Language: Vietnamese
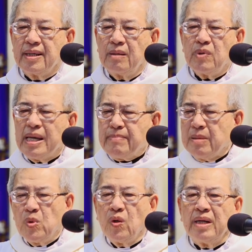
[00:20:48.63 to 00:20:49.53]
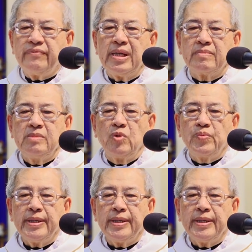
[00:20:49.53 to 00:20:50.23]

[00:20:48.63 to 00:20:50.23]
không có ai bắt buộc anh phải làm linh mục